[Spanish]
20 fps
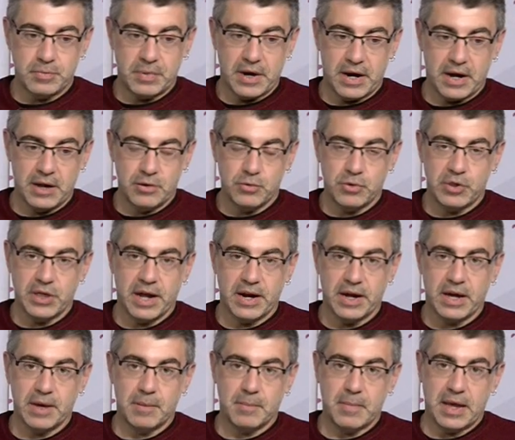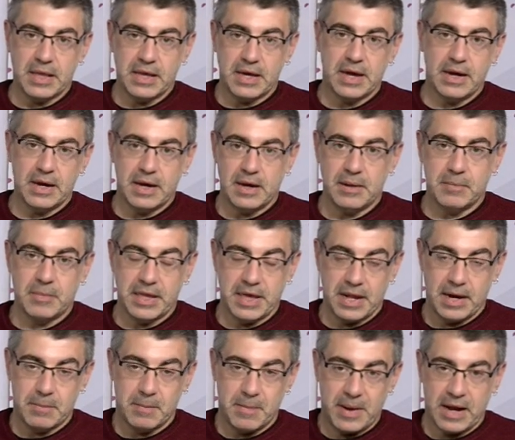para anunciar que mañana,
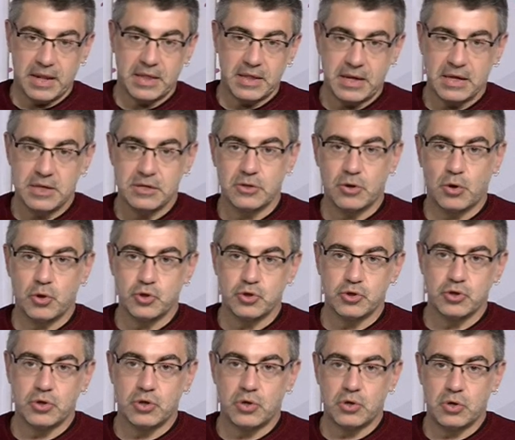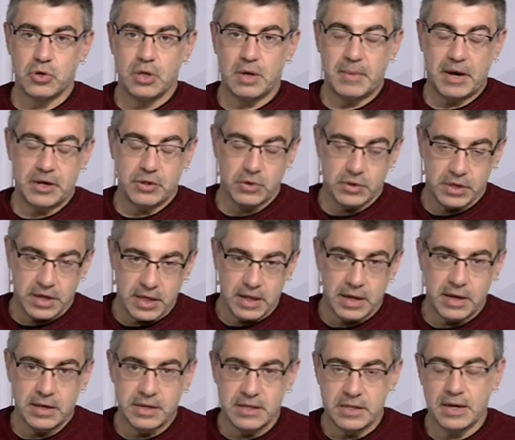mañana martes, 8 de marzo,
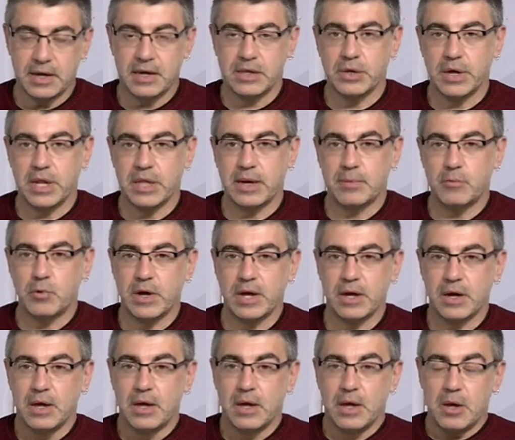Día Internacional de la Mujer,